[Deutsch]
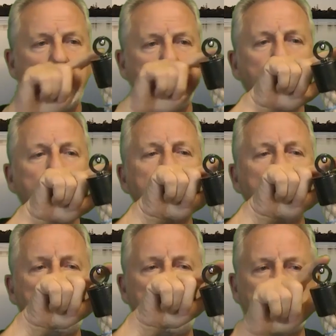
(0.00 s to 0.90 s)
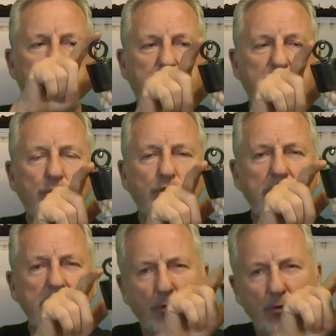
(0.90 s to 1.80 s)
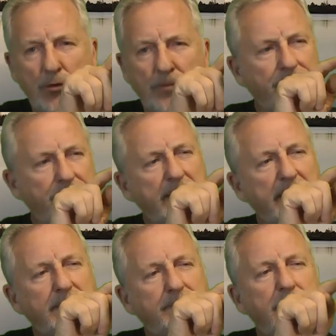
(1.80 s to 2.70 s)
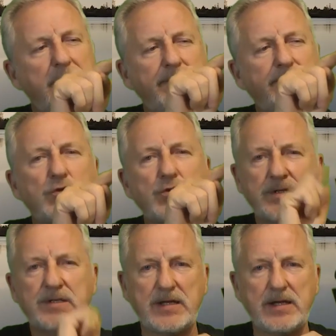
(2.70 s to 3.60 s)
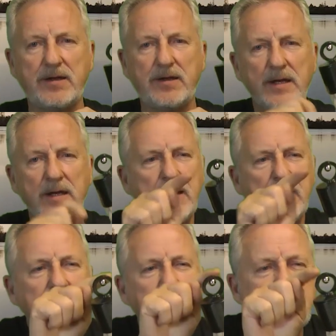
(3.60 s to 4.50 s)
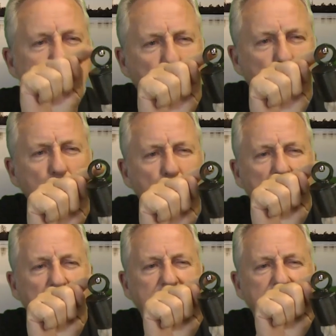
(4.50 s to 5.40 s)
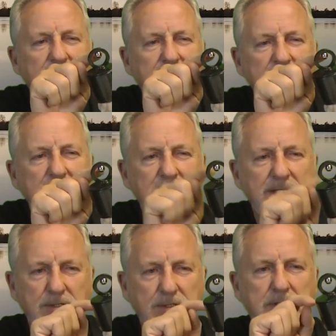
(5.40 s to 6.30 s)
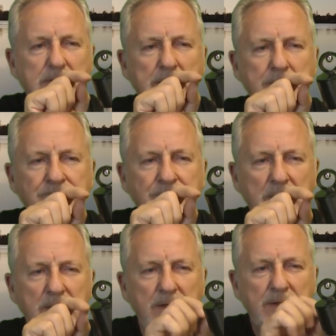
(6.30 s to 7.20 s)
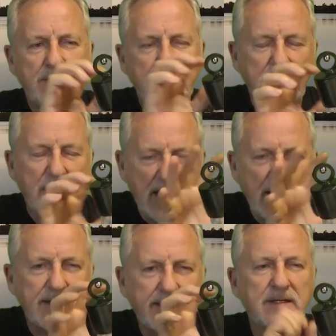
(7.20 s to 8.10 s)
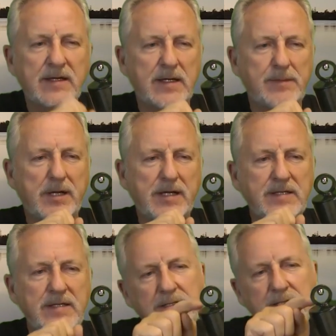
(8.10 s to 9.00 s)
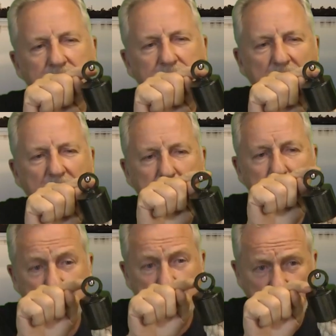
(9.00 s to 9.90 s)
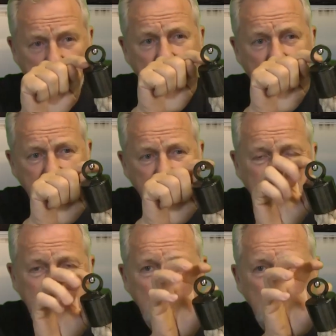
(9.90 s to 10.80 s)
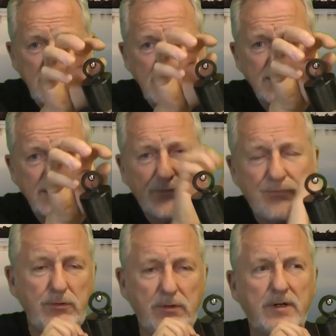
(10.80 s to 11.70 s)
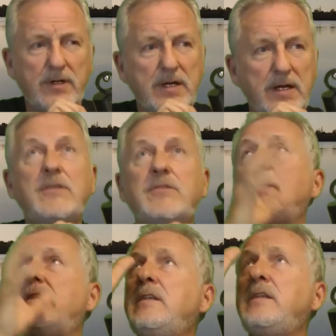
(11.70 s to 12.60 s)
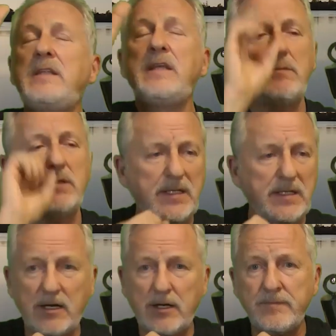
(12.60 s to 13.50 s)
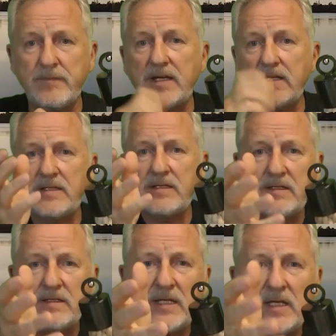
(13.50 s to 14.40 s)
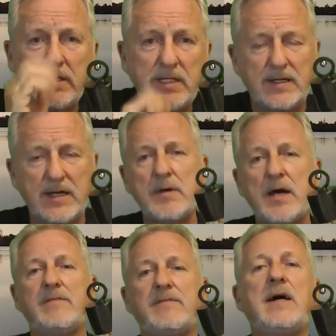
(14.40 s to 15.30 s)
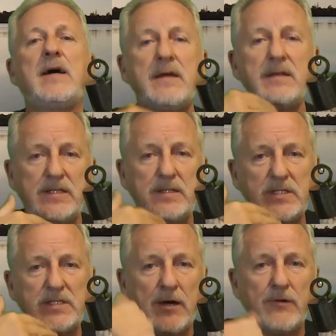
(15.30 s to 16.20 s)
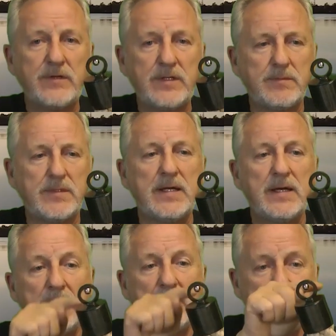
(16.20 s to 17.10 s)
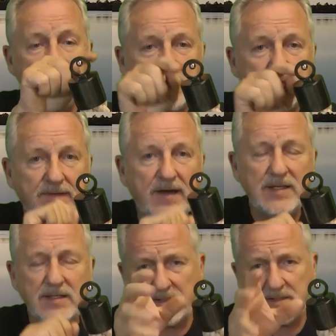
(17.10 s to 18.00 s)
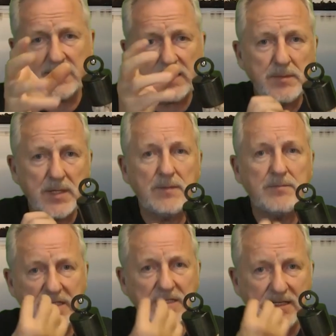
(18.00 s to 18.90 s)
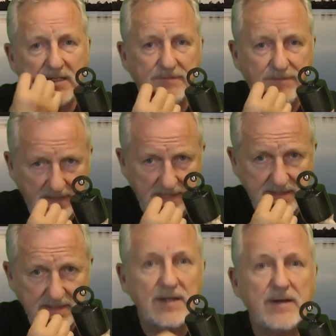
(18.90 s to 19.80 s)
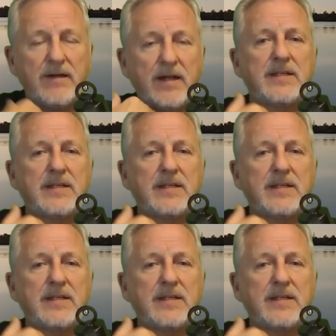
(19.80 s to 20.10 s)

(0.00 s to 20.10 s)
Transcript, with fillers: Symbolisch bist du hier oben, das Bewusstsein. Diese Kugel ist das Ich-System, das alles repräsentiert, aber in dem Ich-Gefühl. Also ich nehme den Raum wahr, ich nehme die Kamera wahr, die mich aufnimmt. Ich weiß, dass die Kamera mich nicht frisst, weil